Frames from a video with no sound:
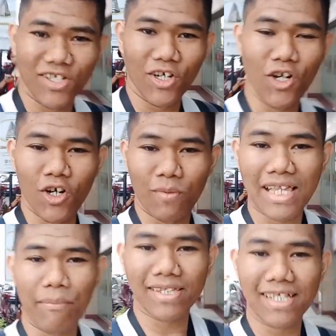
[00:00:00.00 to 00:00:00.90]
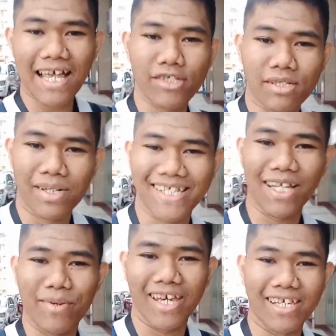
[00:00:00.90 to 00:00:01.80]
So, malapit na tayo sa
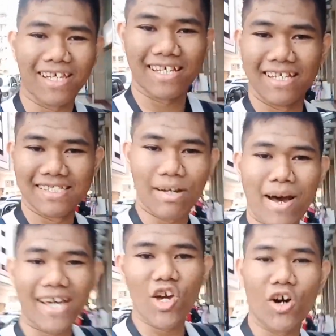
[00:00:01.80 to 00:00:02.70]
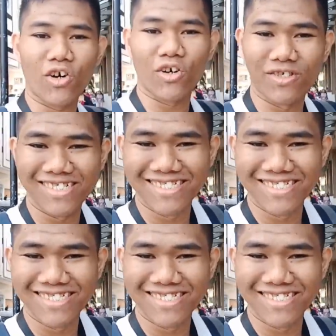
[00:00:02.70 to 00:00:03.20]
Manila Bay. Samahan nyo ako.